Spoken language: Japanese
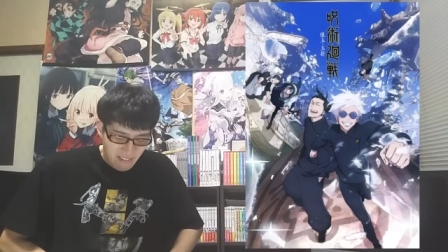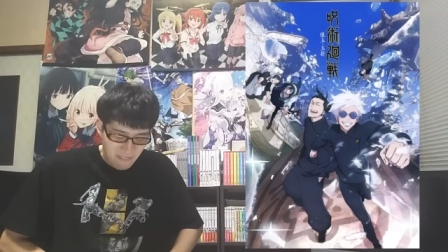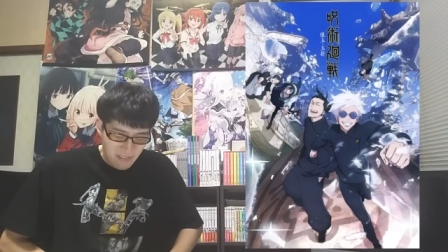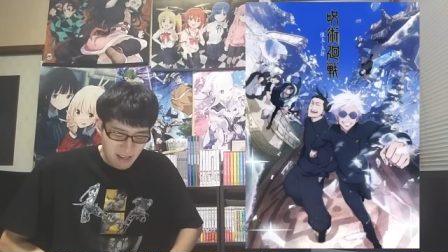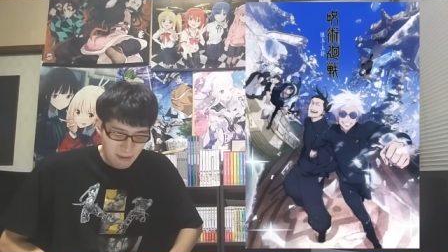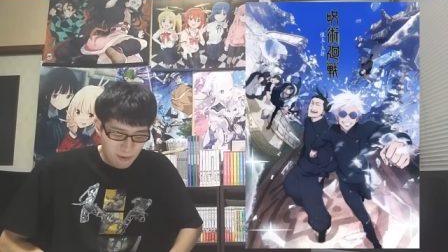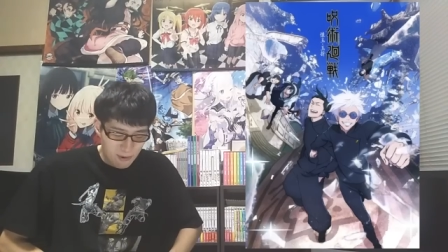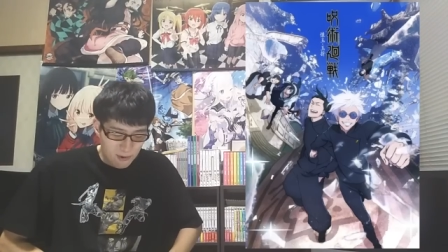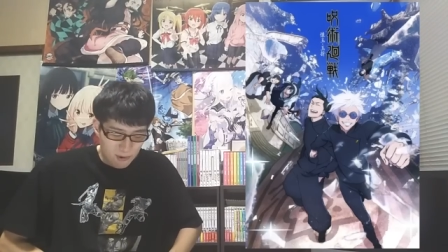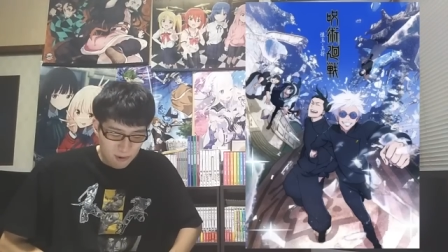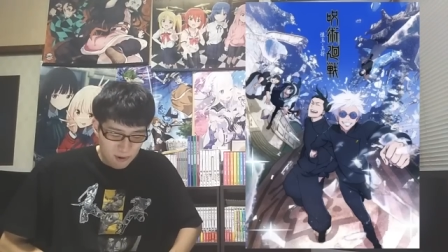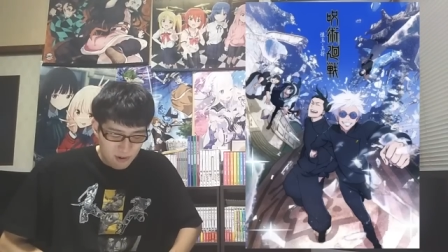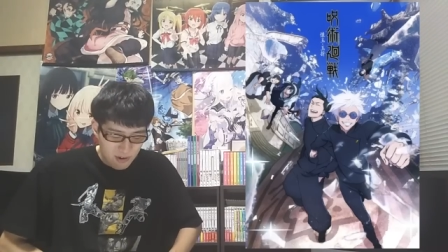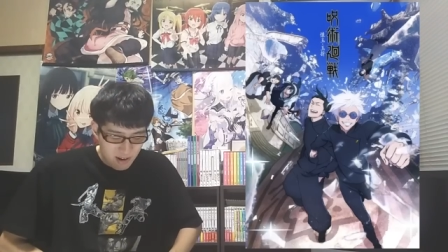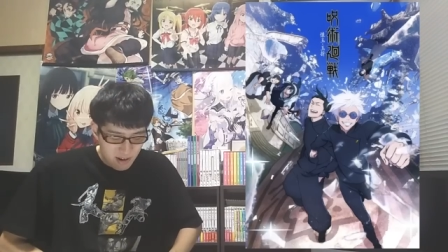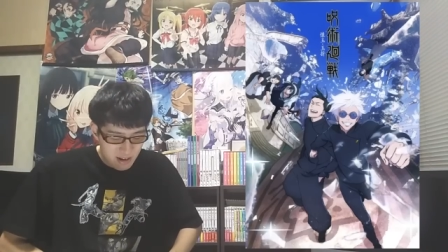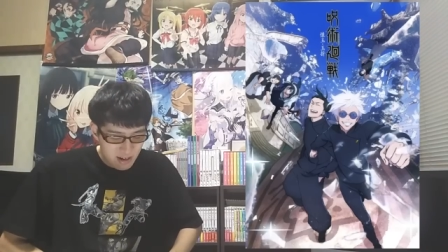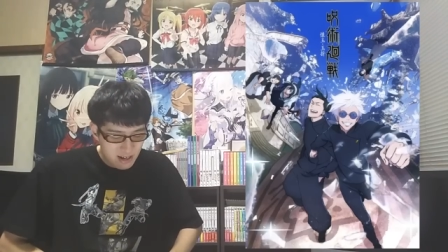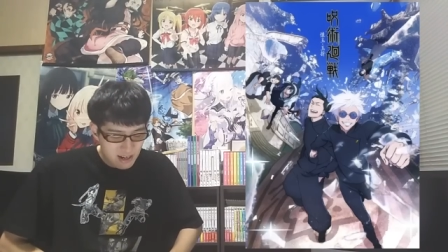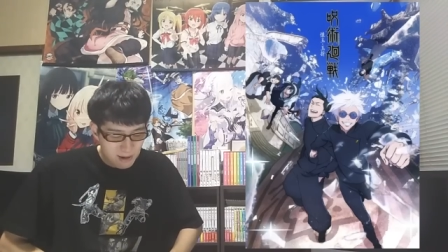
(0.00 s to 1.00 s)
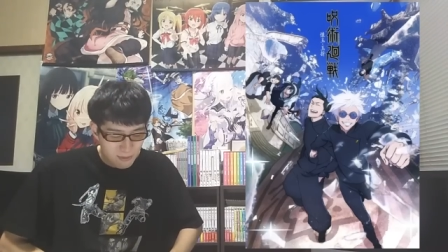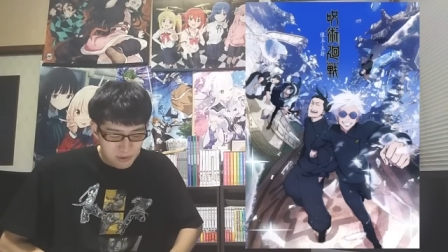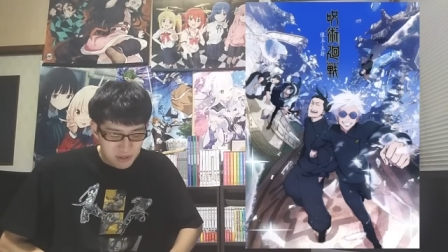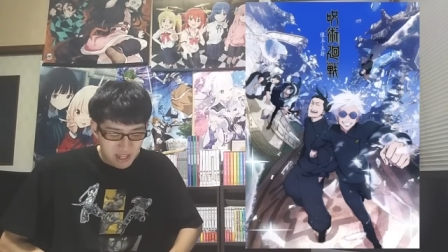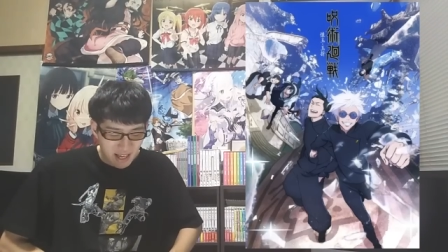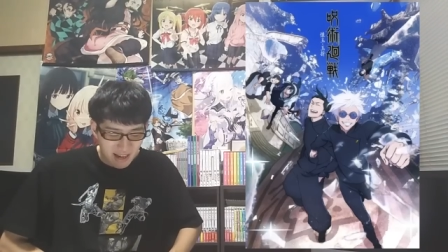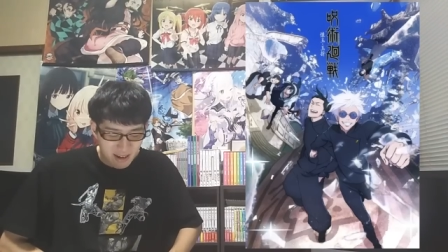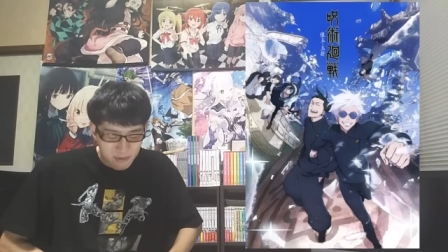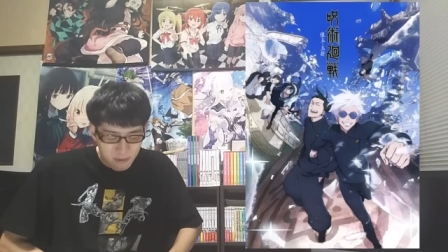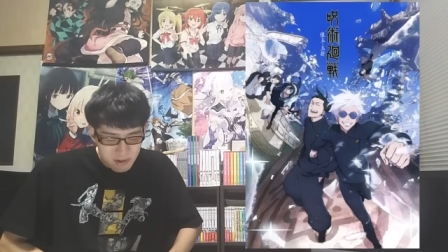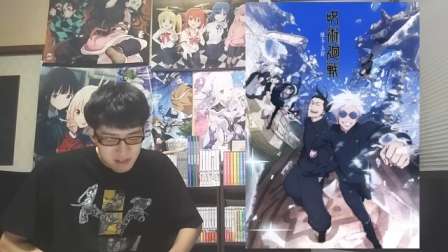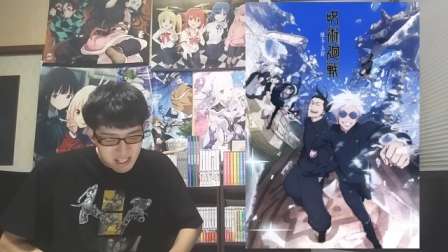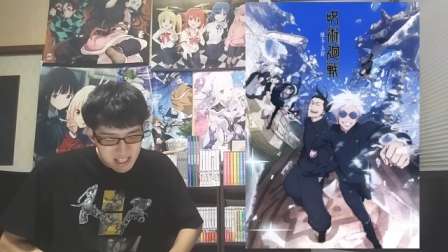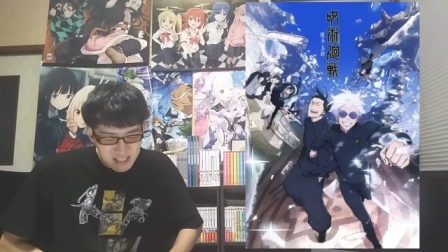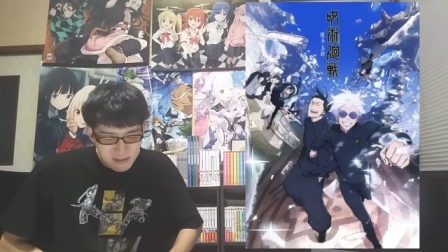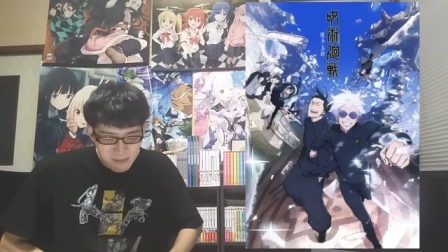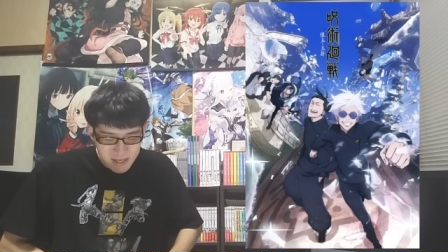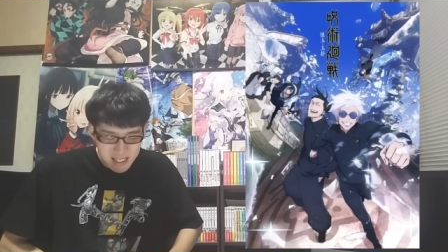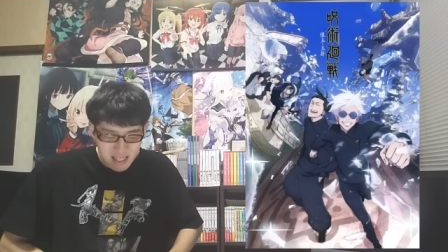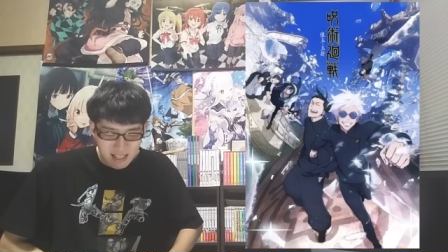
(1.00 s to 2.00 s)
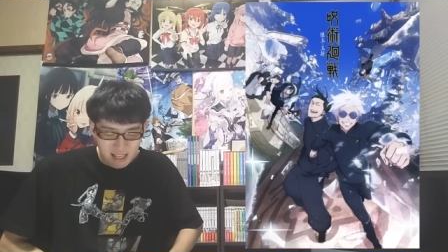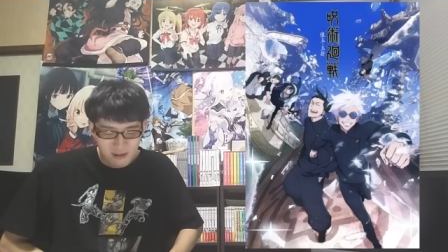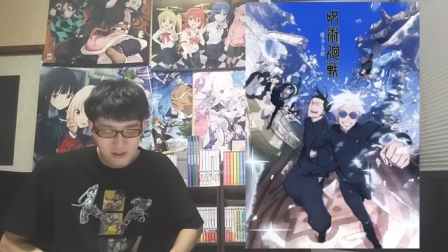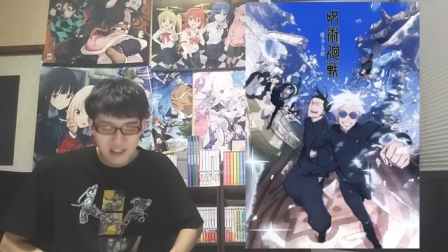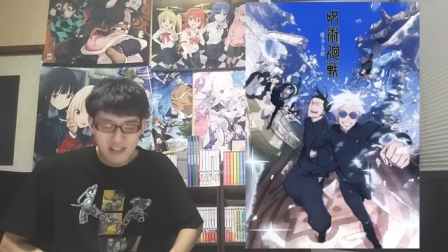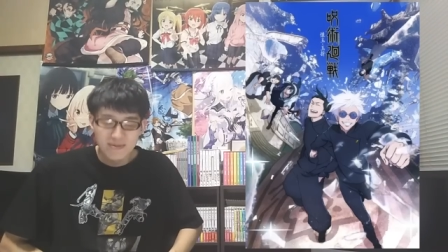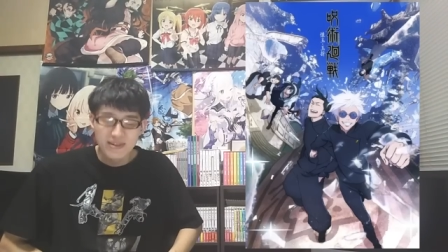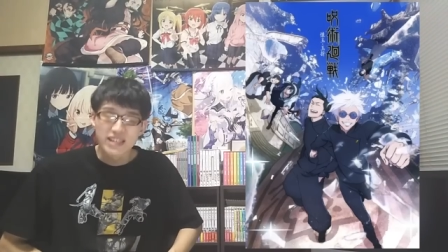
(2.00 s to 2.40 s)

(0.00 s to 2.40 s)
でもこっからがもう楽しみで楽し